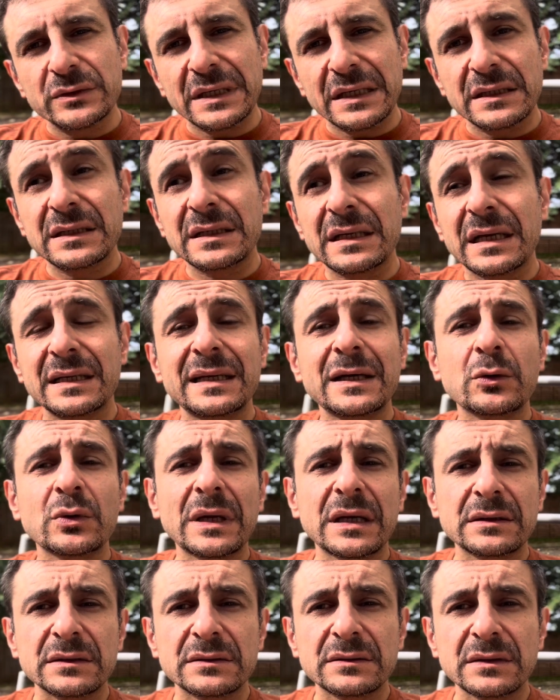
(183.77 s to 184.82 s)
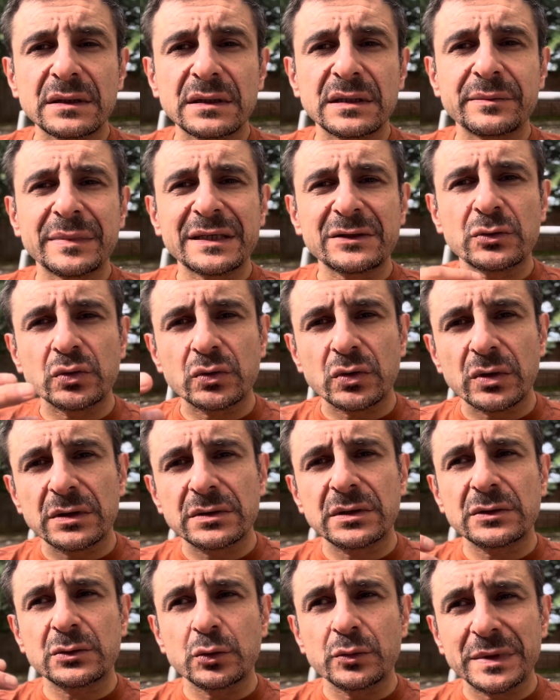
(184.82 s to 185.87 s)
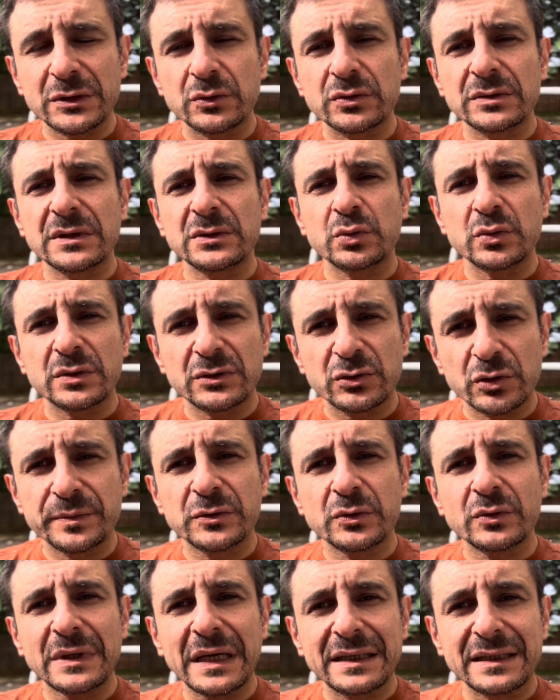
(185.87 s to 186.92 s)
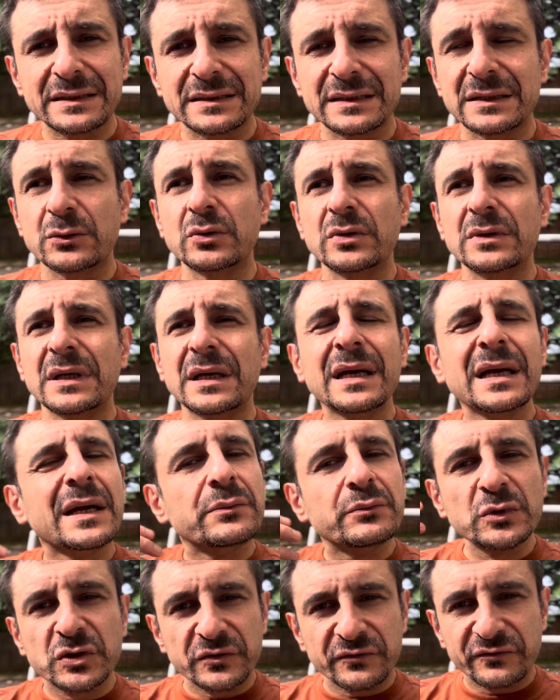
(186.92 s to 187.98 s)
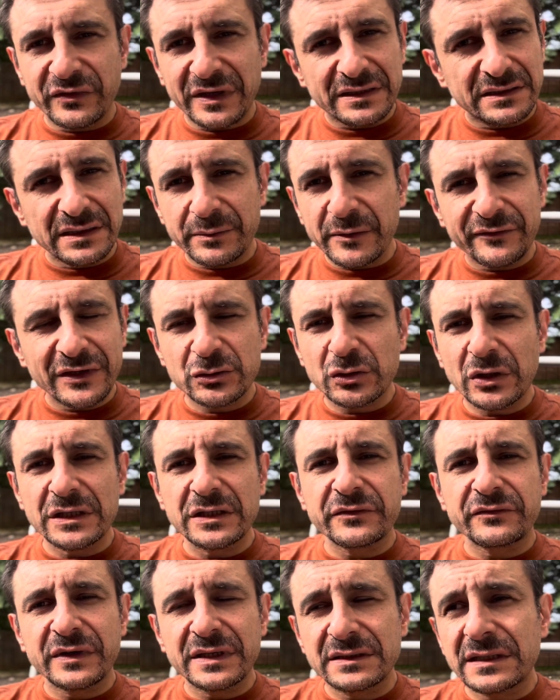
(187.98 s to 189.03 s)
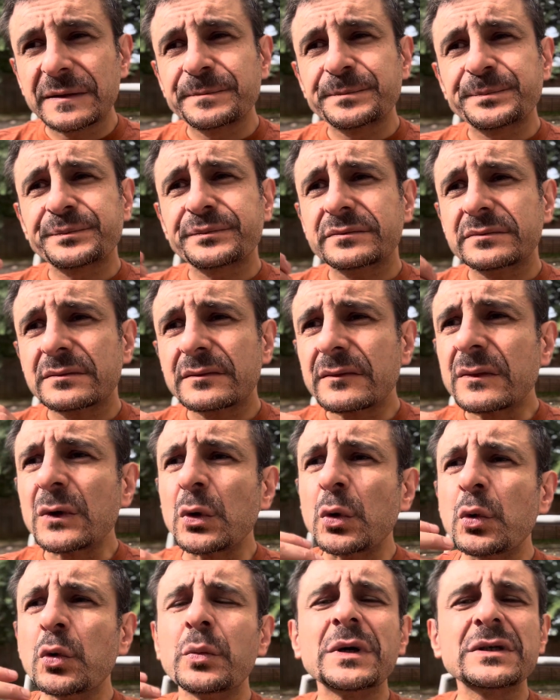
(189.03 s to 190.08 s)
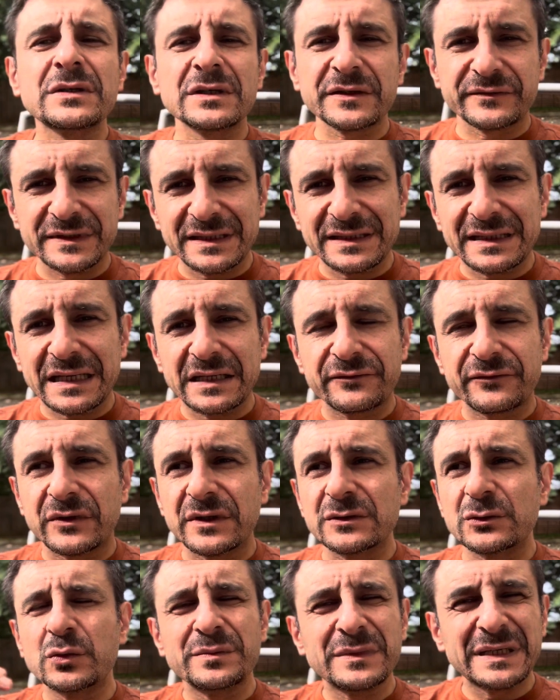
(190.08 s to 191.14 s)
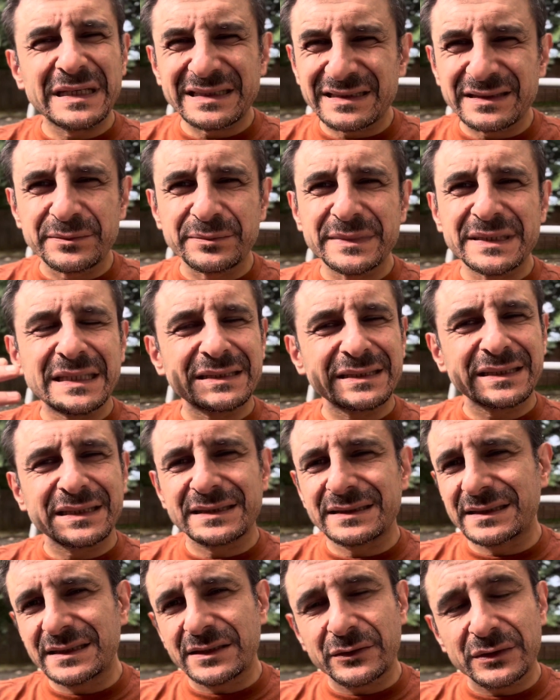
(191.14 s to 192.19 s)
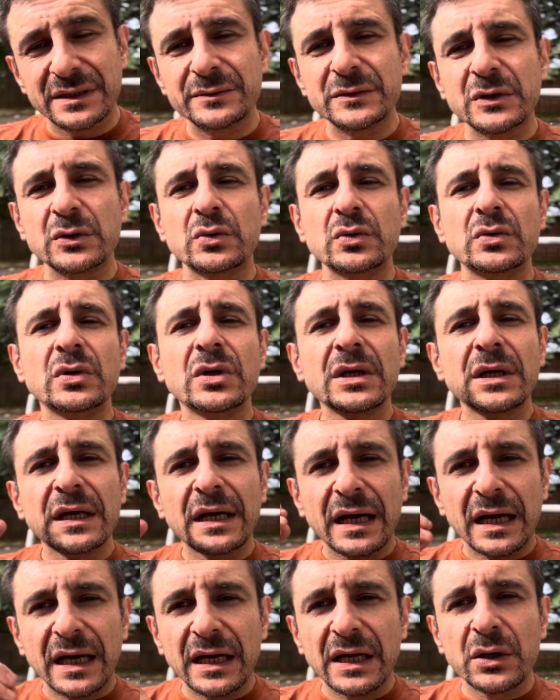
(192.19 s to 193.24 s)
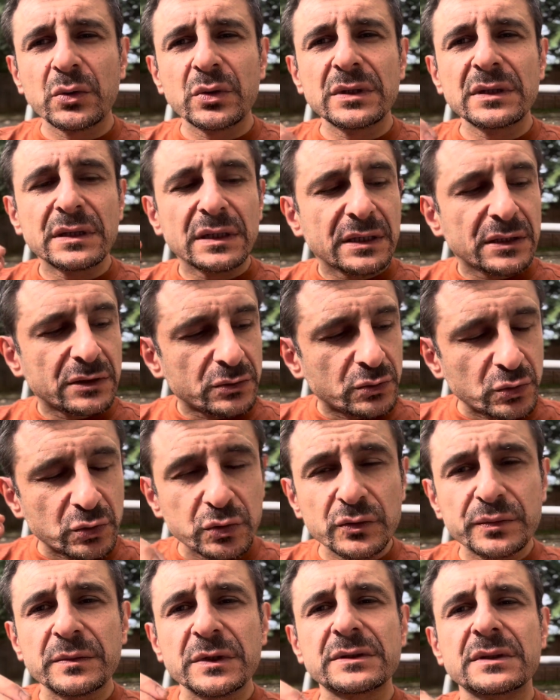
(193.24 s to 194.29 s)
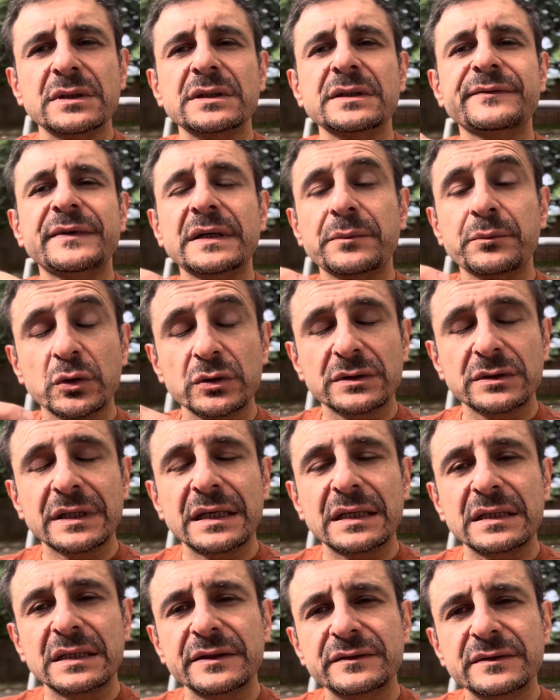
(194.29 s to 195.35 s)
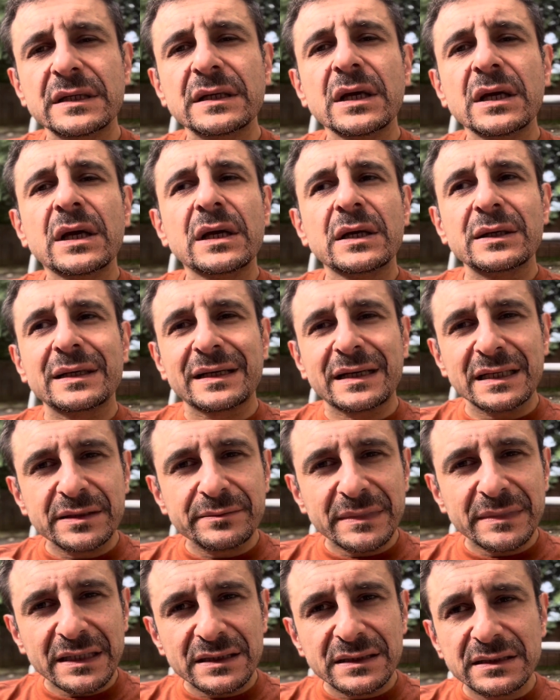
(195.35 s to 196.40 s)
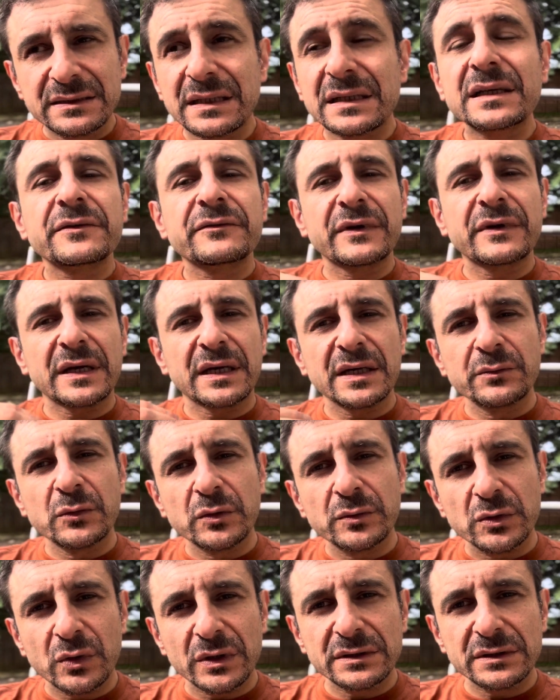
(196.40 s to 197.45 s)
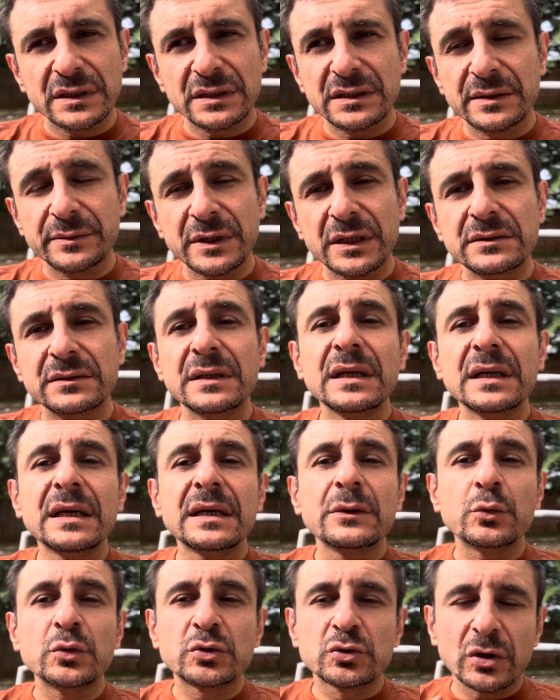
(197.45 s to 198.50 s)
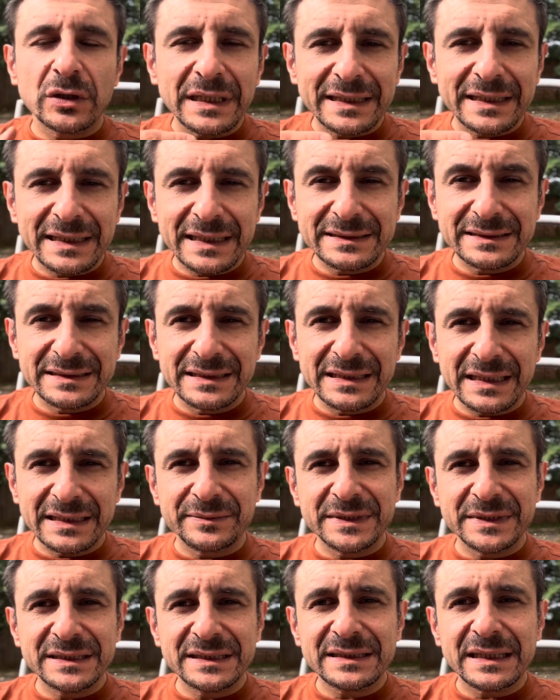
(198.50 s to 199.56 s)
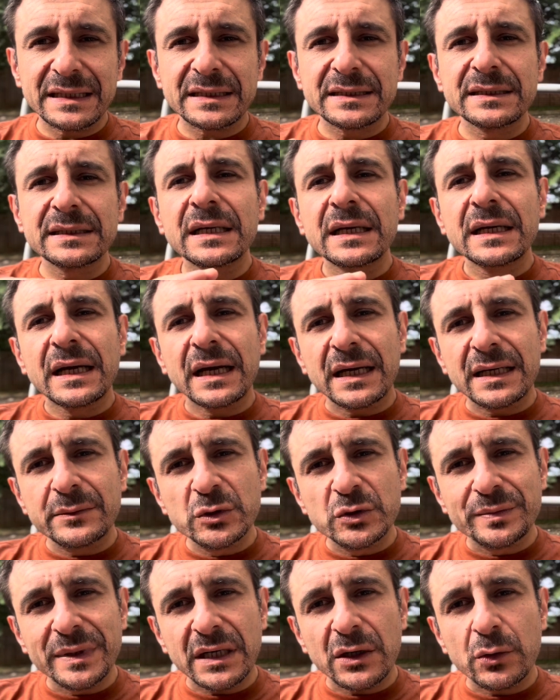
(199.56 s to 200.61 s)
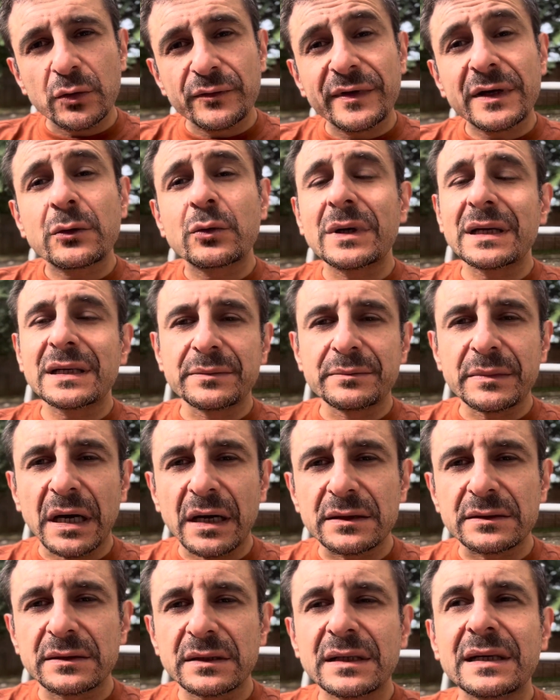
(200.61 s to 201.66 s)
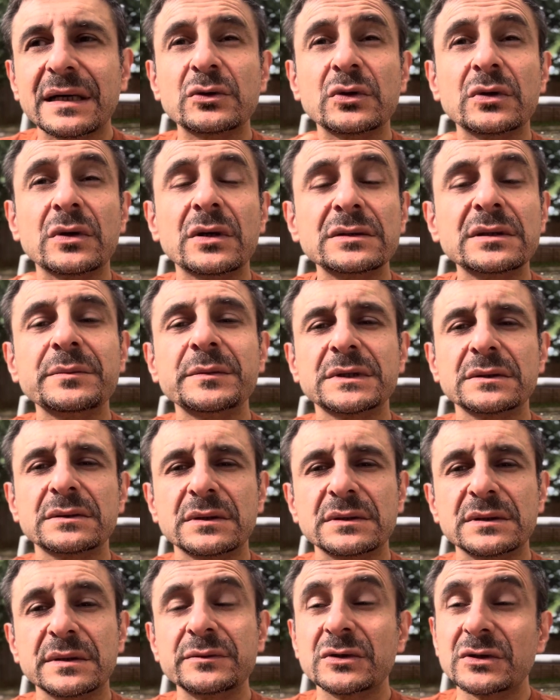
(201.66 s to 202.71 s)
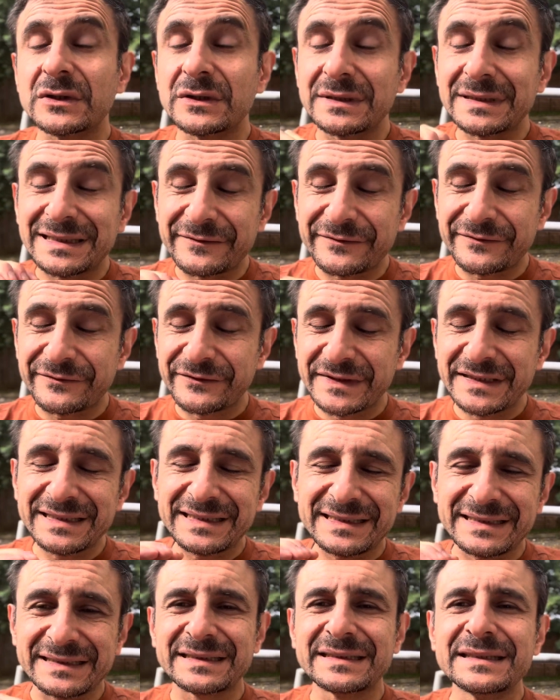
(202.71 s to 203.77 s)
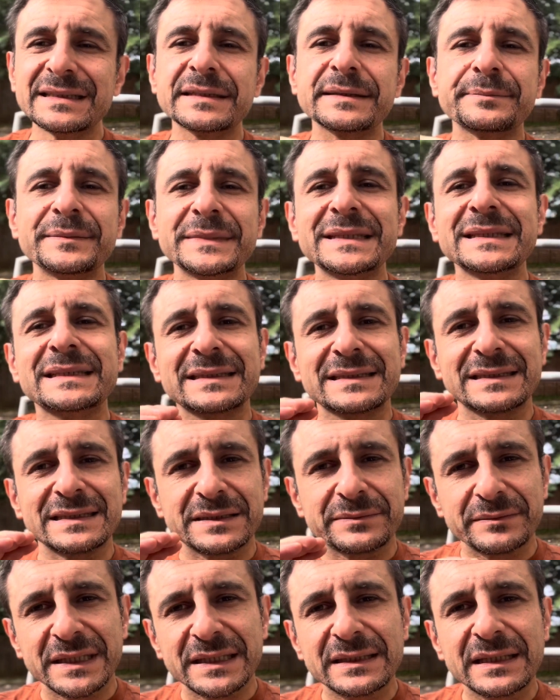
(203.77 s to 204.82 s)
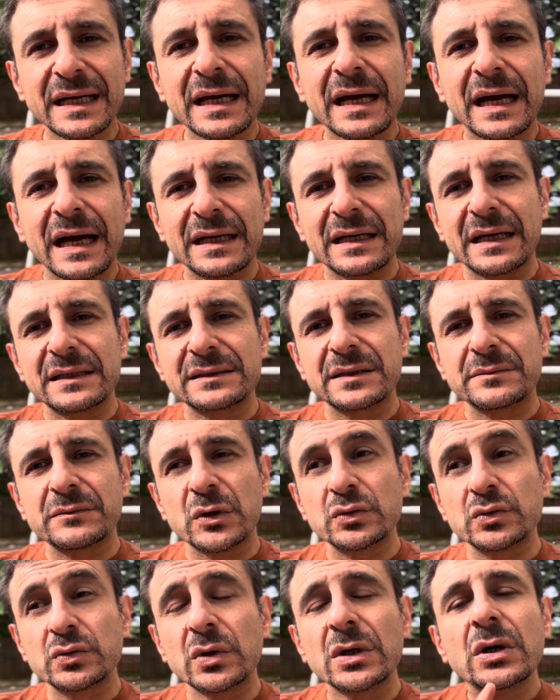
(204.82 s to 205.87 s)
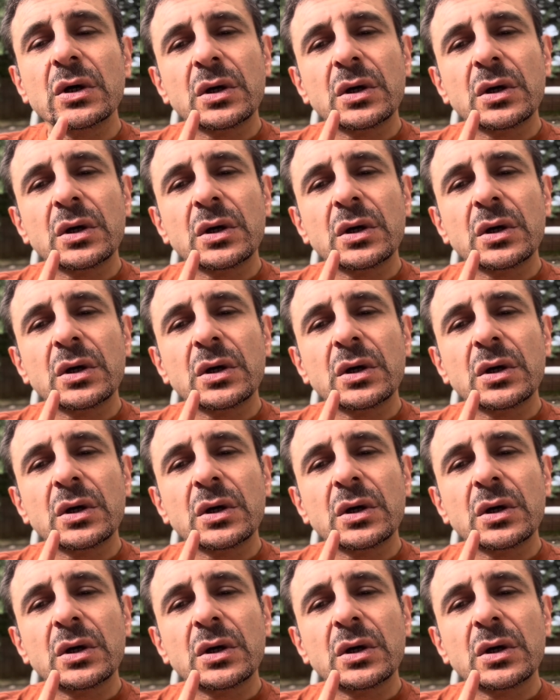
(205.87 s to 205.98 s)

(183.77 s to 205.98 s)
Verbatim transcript: نقللها ناكل اكل صحي بلاش شوكولاتات وبسكوتات والشيبس والحاجات ديت كلها مش فايده ما فيهاش اي فايده ومصاريف زياده على الفاضي والمياه الغازيه والكلام ده كله حاول تشوف مصاريفك بص على نفسك اتكلم مع عيلتك فهمهم الوضع اللي بيحصل وان شاء الله هنعدي الازمه ديت على خير انا مش بخوفك ولكن بحذرك عشان خاطر ما تتصدمش لان في كتير من الكتمان على هذا الموضوع